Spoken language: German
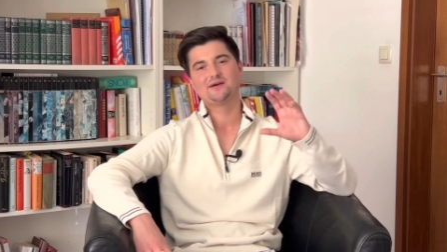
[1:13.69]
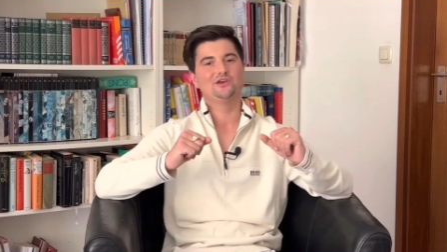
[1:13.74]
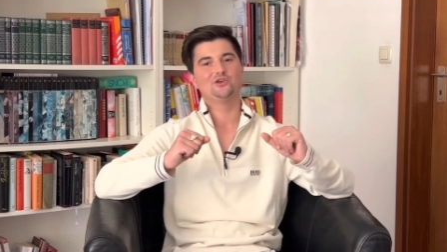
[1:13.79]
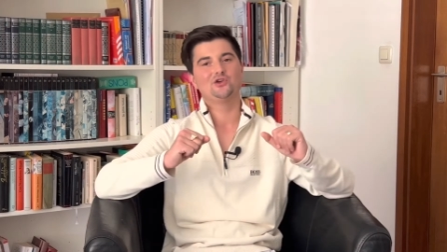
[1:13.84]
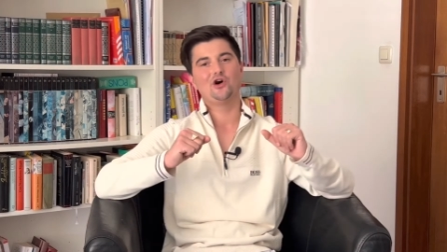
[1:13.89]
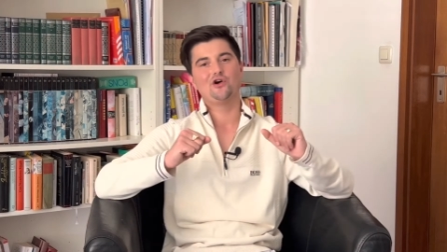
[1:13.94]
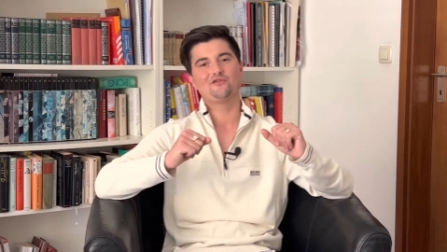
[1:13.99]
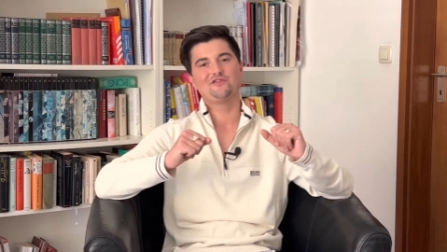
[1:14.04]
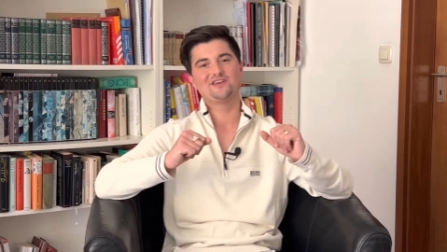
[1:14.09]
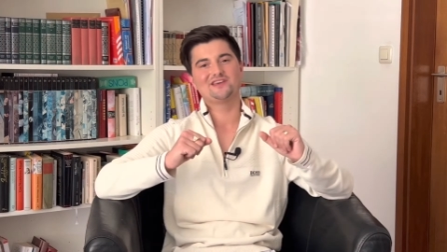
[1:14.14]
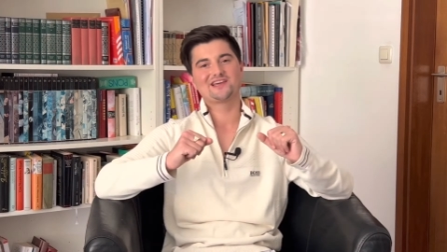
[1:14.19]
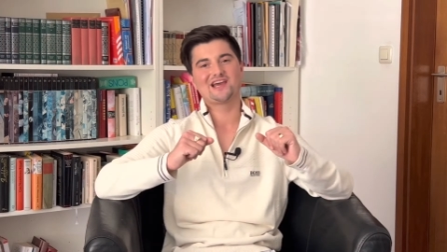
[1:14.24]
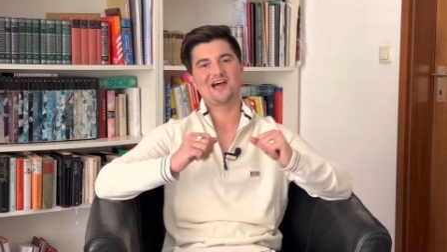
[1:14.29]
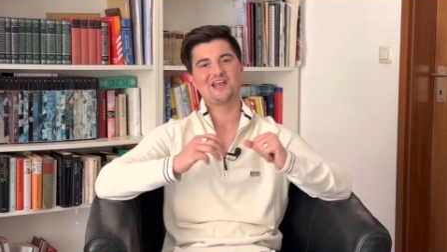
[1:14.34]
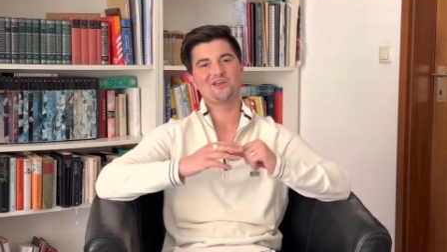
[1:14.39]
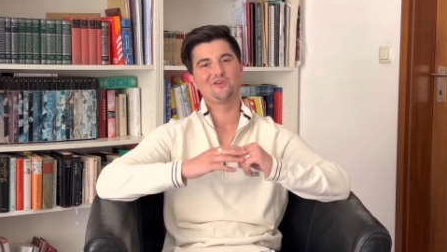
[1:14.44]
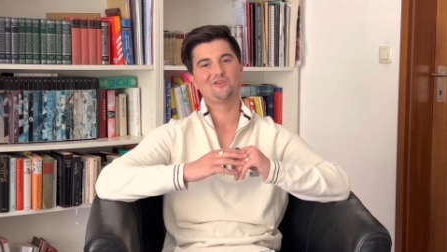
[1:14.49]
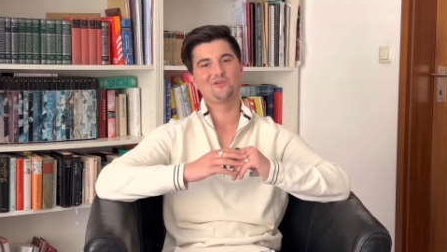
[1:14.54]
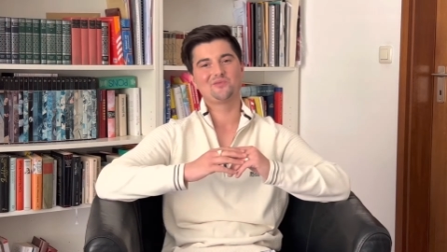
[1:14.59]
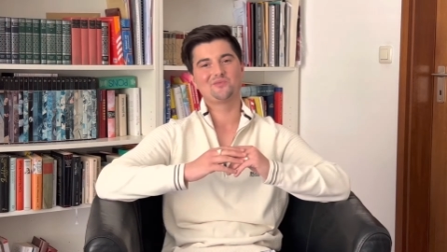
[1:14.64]
Ich hoffe, ich
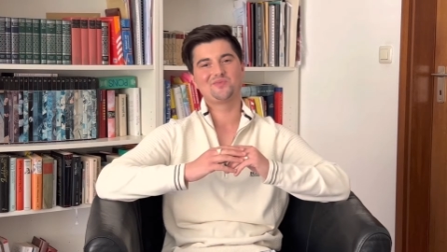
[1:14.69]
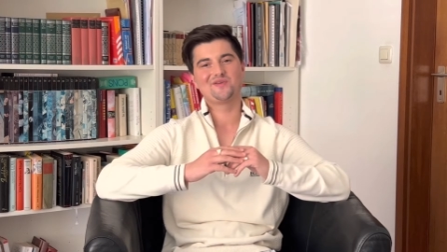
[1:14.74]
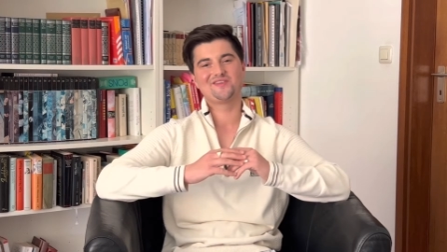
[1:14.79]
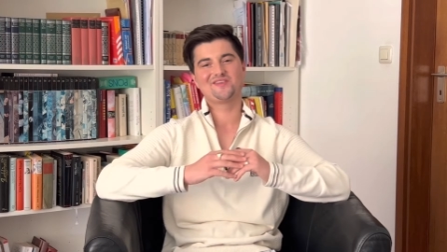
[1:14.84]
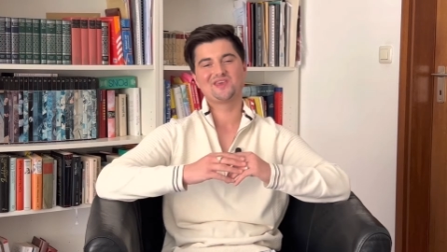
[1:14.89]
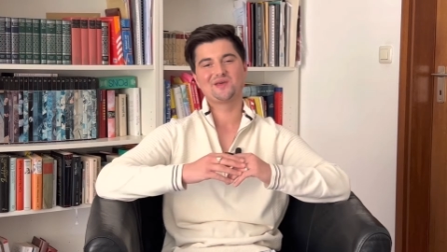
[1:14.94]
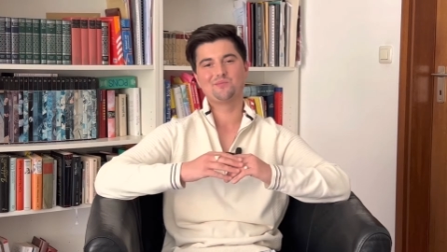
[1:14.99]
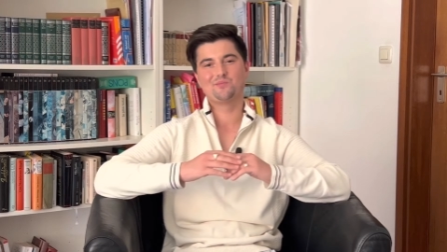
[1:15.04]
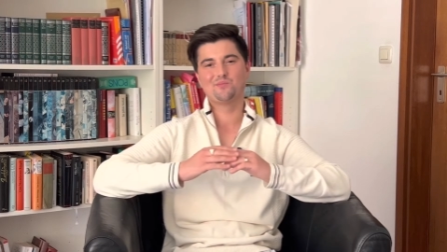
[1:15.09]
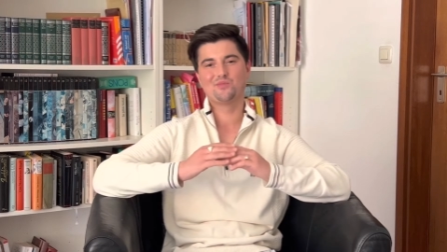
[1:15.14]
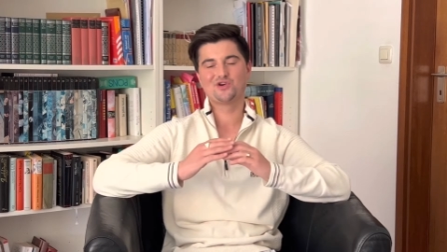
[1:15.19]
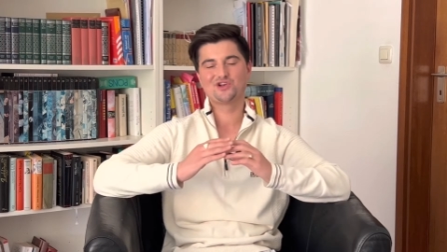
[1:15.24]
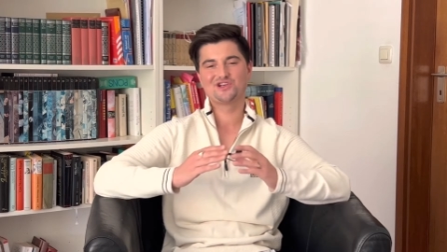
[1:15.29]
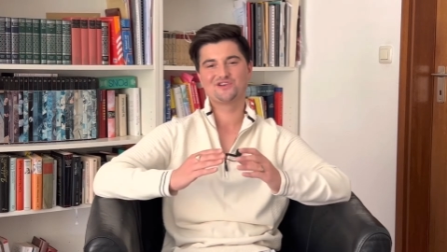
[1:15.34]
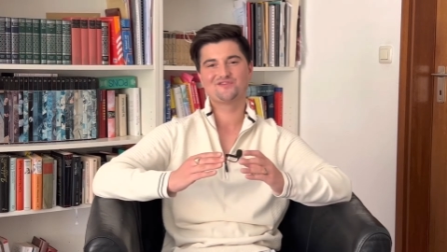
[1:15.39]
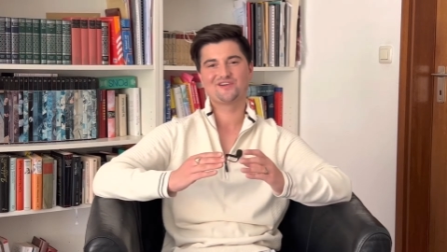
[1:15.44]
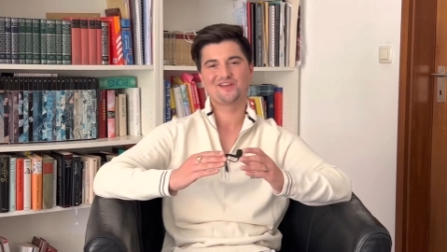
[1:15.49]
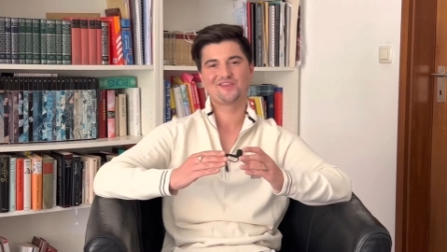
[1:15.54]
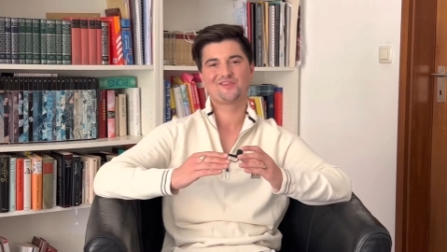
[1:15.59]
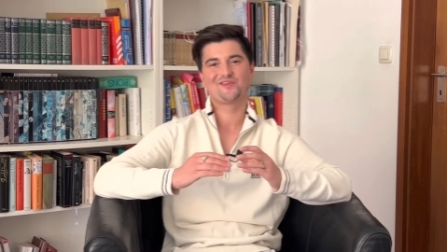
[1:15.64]
kann dir so ein bisschen
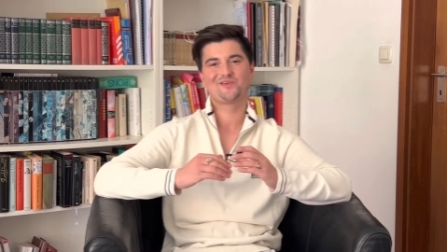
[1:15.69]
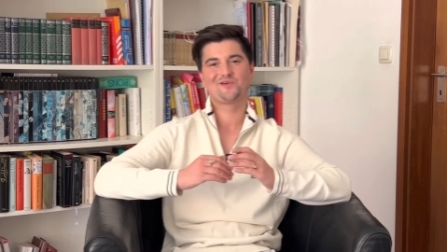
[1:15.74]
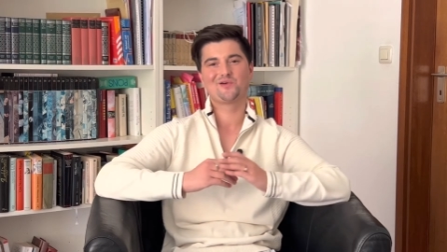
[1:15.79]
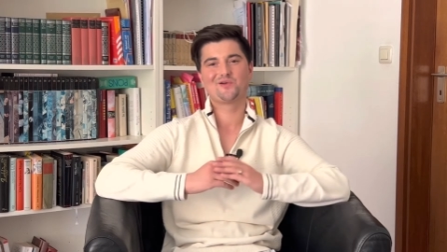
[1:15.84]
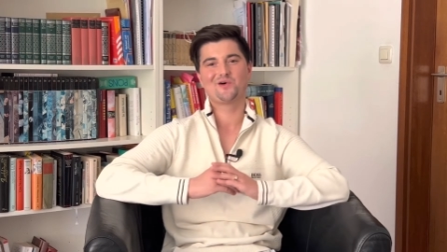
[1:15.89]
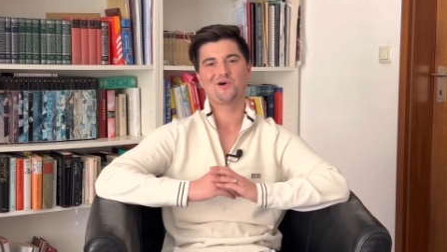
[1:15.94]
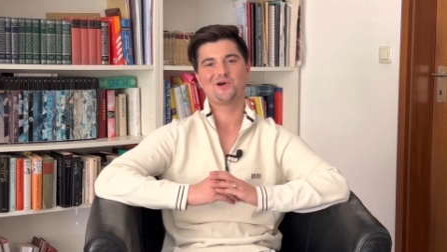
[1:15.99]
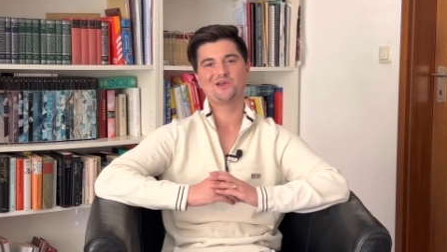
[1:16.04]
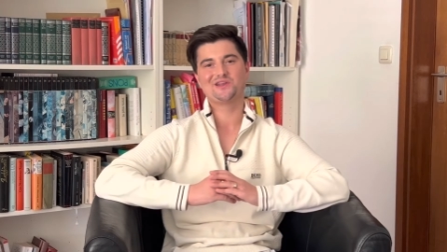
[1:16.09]
Motivation